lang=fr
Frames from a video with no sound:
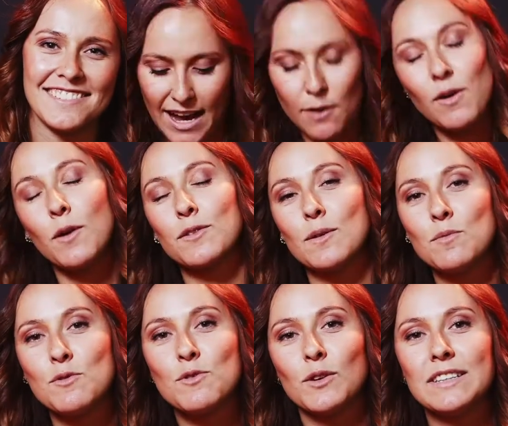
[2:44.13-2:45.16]
À quoi
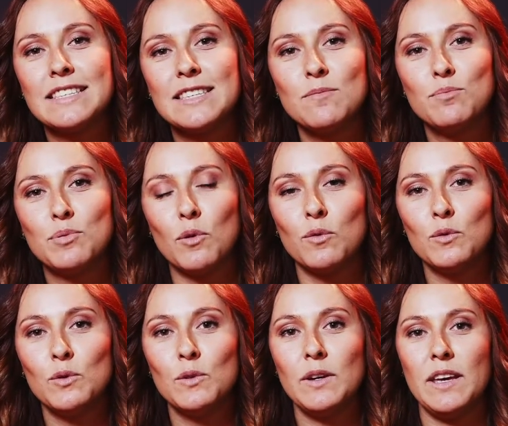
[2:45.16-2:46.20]
ressemble une journée type pour
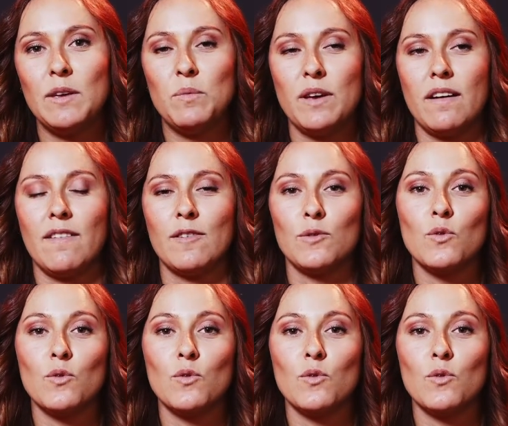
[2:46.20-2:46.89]
vous Eh bien,